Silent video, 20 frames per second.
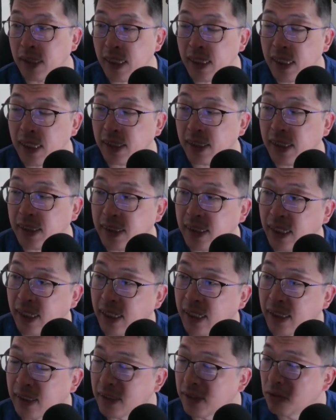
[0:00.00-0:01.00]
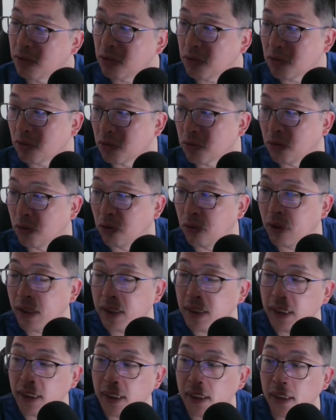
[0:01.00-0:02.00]
前回は確か、ちょっと後
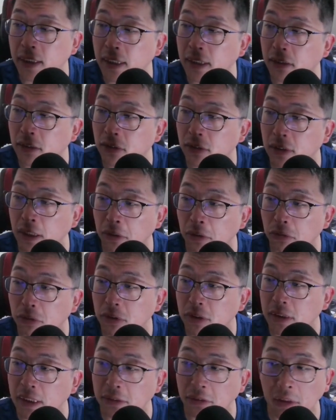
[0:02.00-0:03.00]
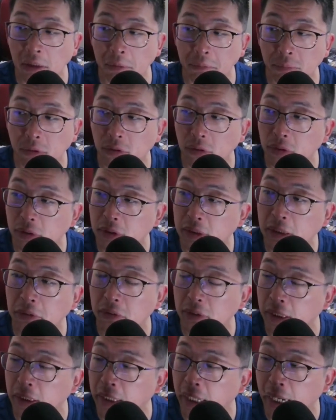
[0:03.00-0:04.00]
半ギリギリになりすぎて、6時間ぐらいぶっ通して
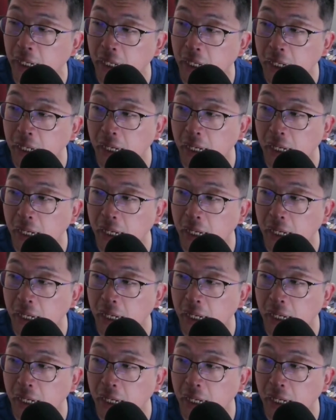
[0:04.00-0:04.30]
撮ってね、